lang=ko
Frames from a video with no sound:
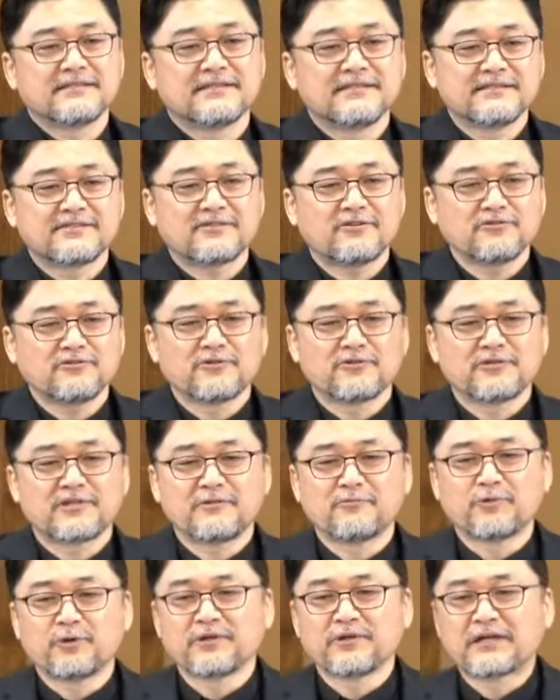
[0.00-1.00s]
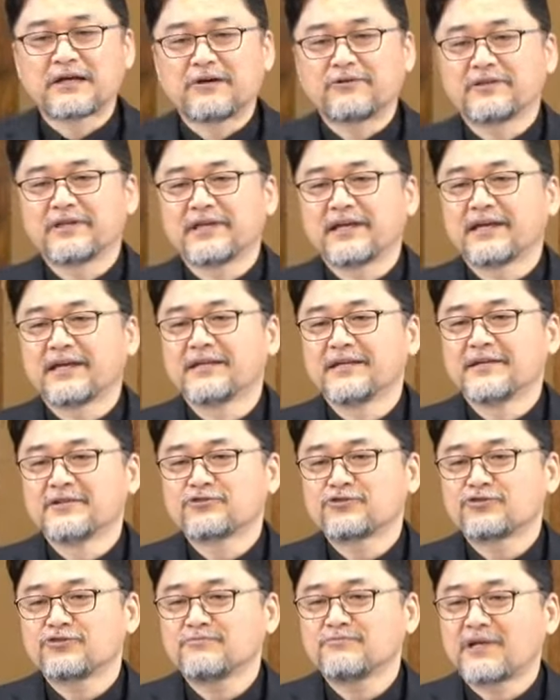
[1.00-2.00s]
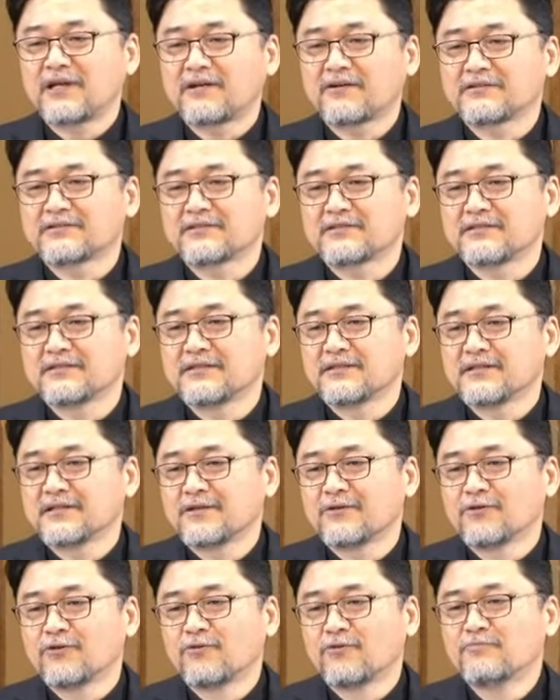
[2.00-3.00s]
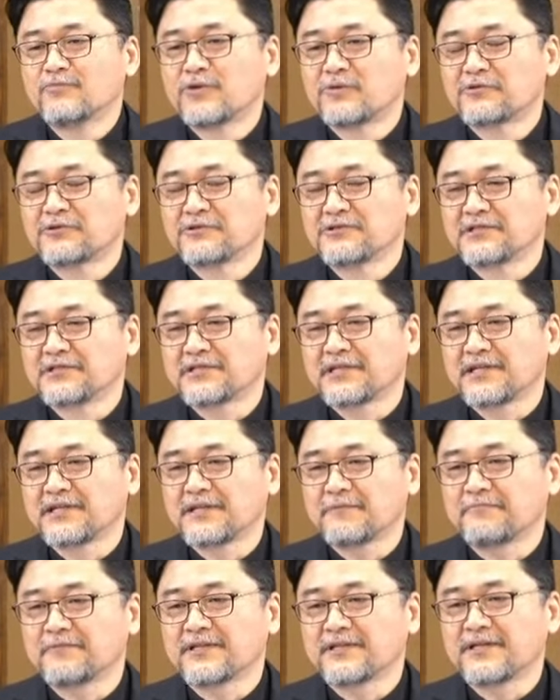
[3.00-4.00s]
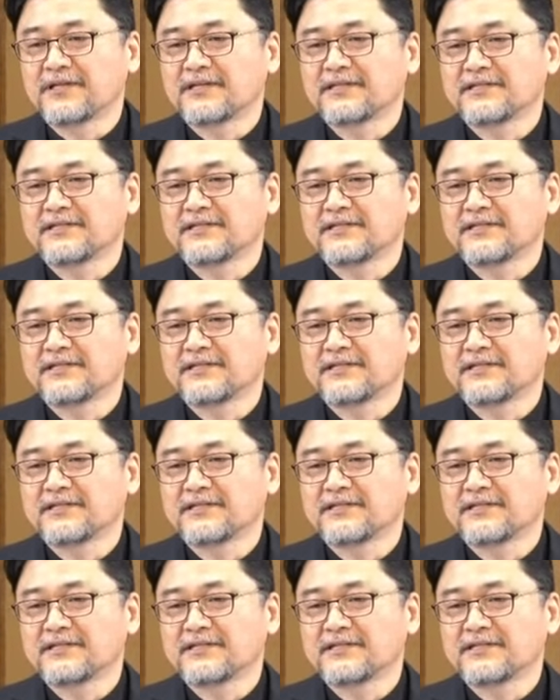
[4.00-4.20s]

성도들의 모임 가운데 충만한 것을 온몸으로 느끼게 됩니다.